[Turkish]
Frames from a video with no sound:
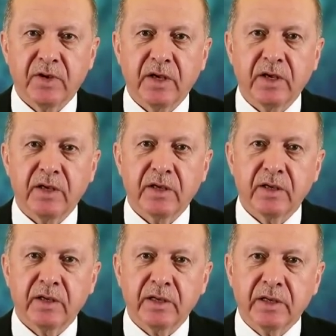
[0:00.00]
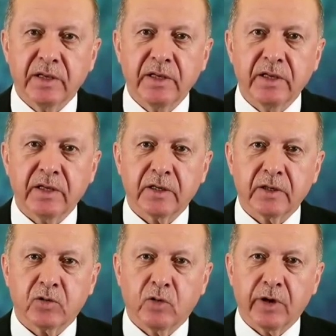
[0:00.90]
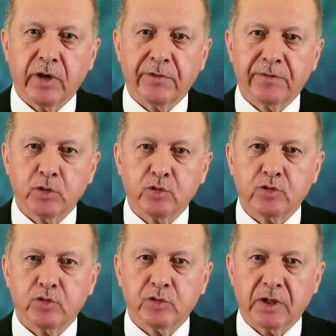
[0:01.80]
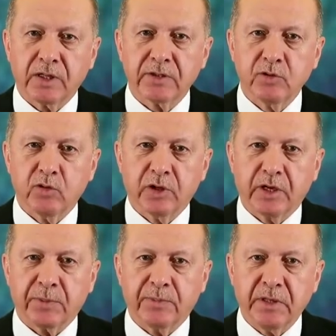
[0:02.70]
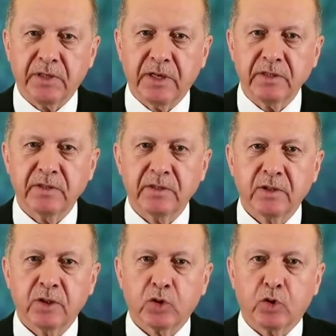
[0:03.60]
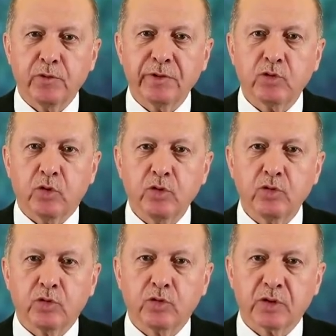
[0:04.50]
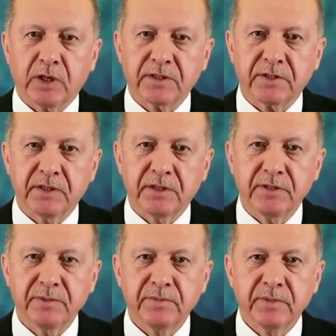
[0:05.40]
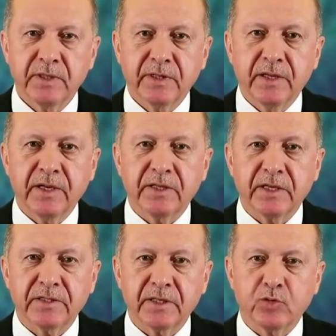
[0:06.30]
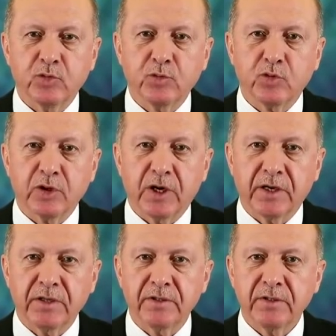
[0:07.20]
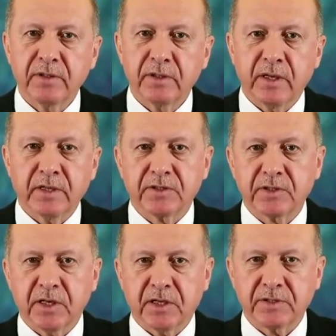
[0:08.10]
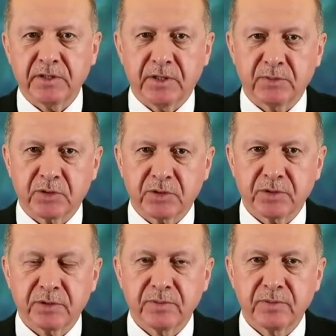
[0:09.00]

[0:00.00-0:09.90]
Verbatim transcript: ve yeni koronavirüs salgını olarak bilinen COVID-19 hastalığı neredeyse tüm dünyayı etkisi altına almıştır.